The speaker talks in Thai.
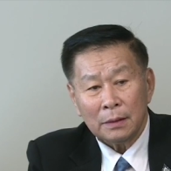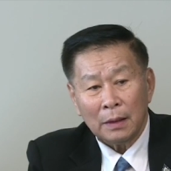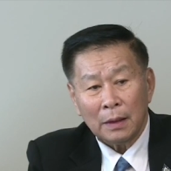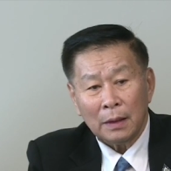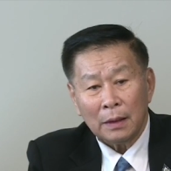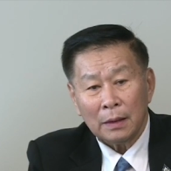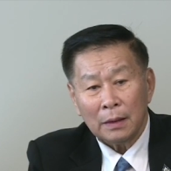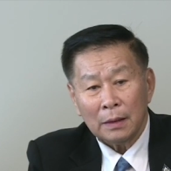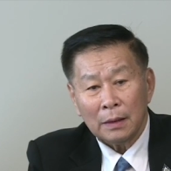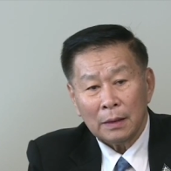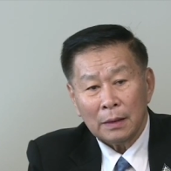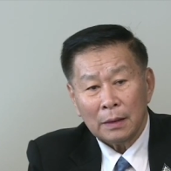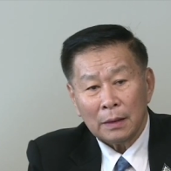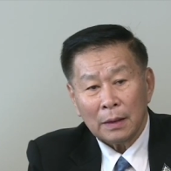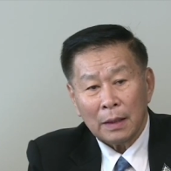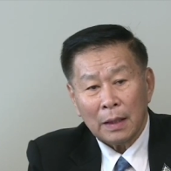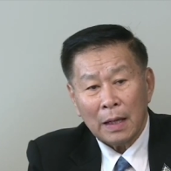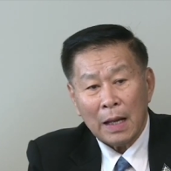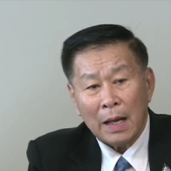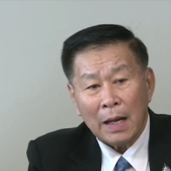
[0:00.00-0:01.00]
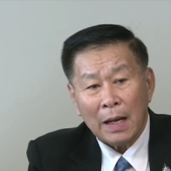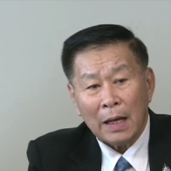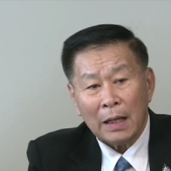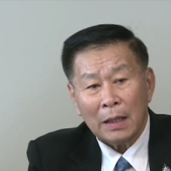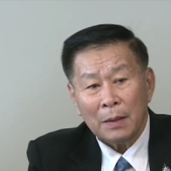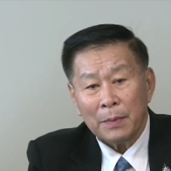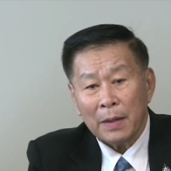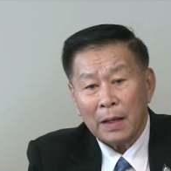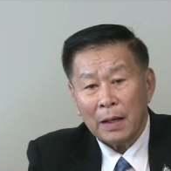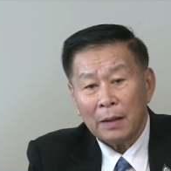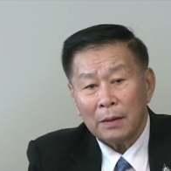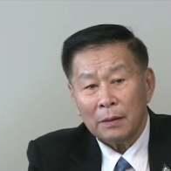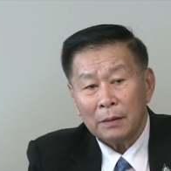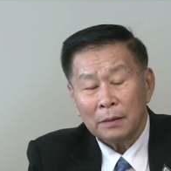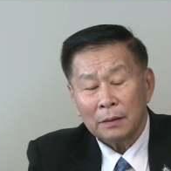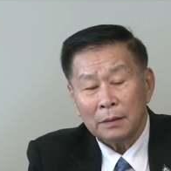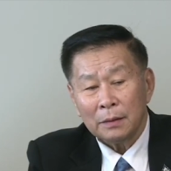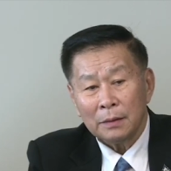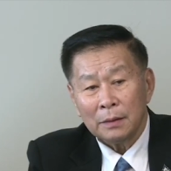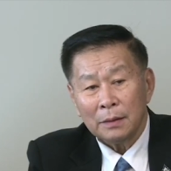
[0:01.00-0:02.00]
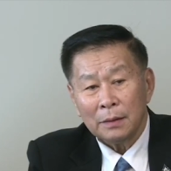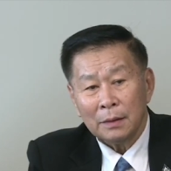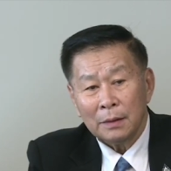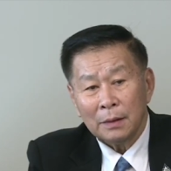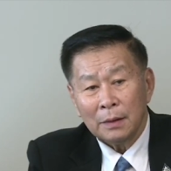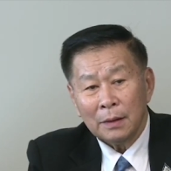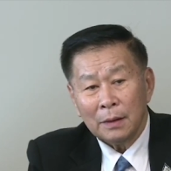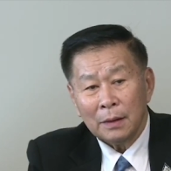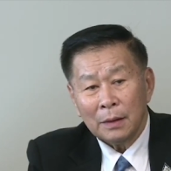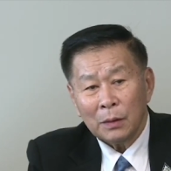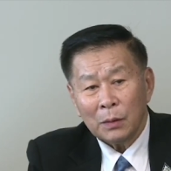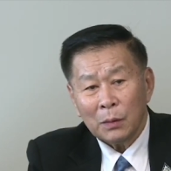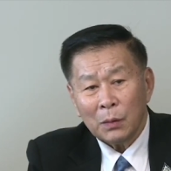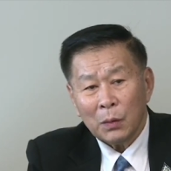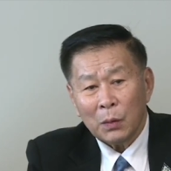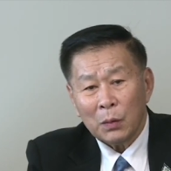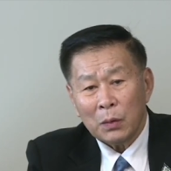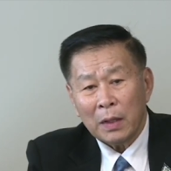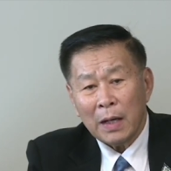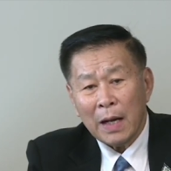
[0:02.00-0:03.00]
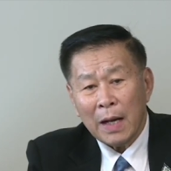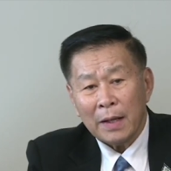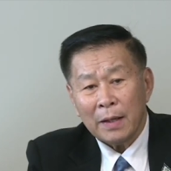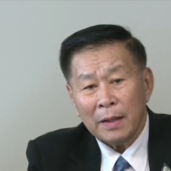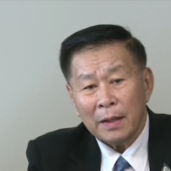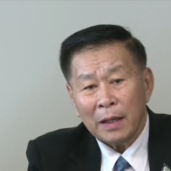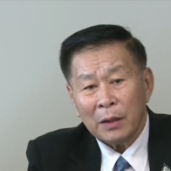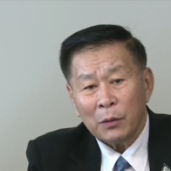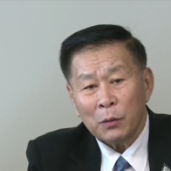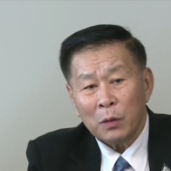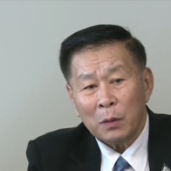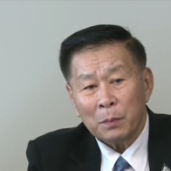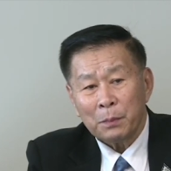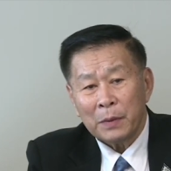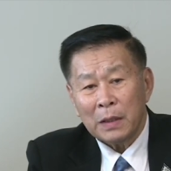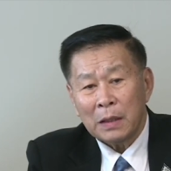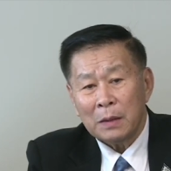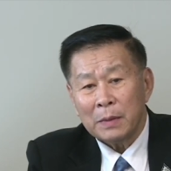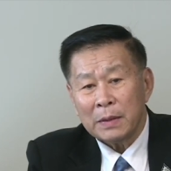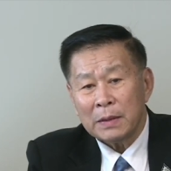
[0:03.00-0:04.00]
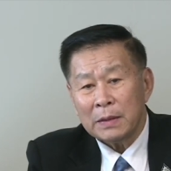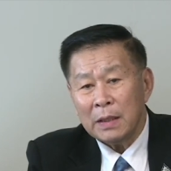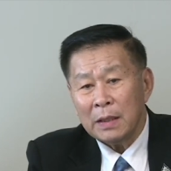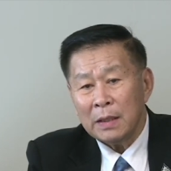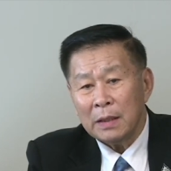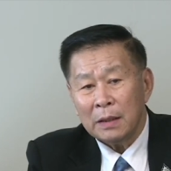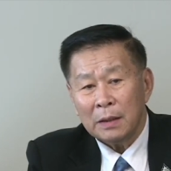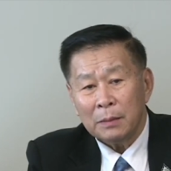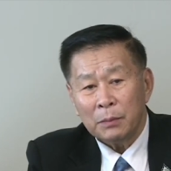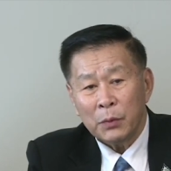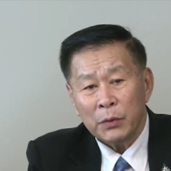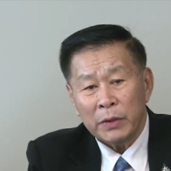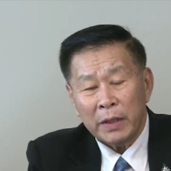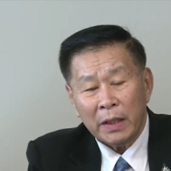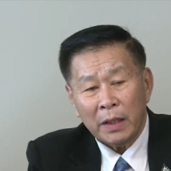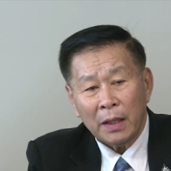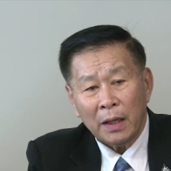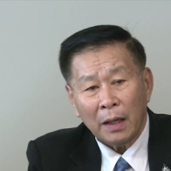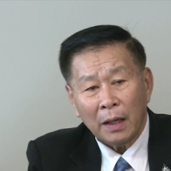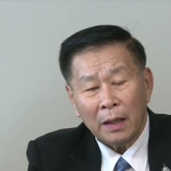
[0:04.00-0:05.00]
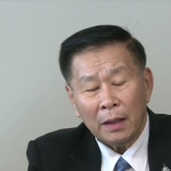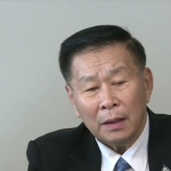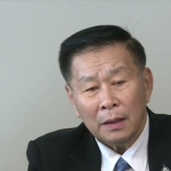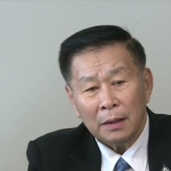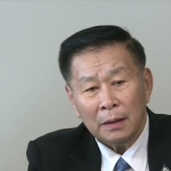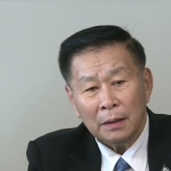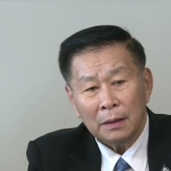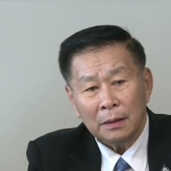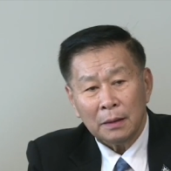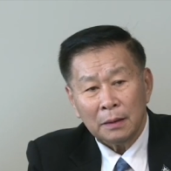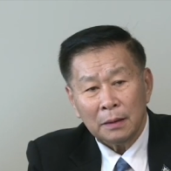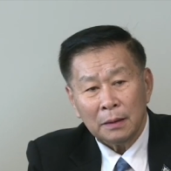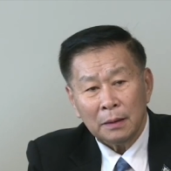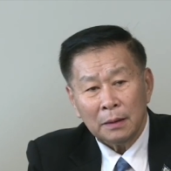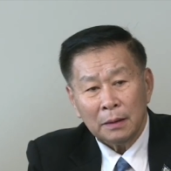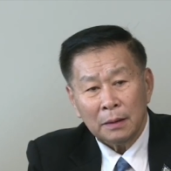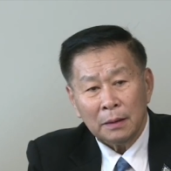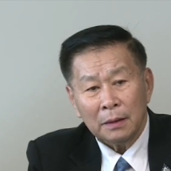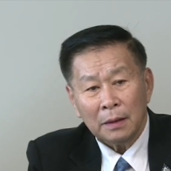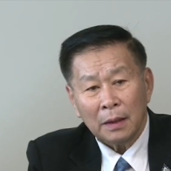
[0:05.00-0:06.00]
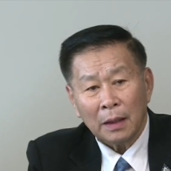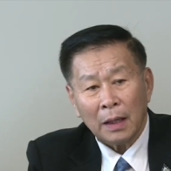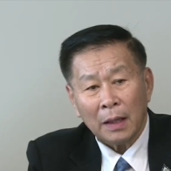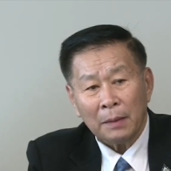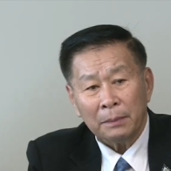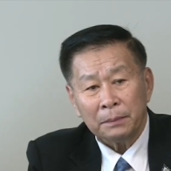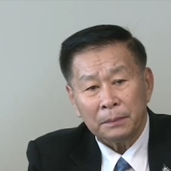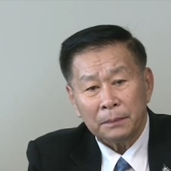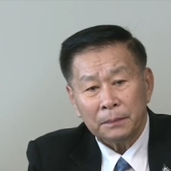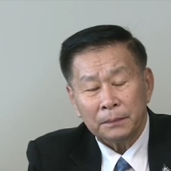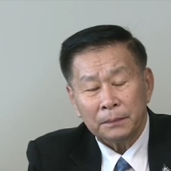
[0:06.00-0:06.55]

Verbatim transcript: นะกล้าหาญหรือเปล่า คุณกล้าได้ไงคุณจะปืนไปที่ผู้หญิงอะนะครับ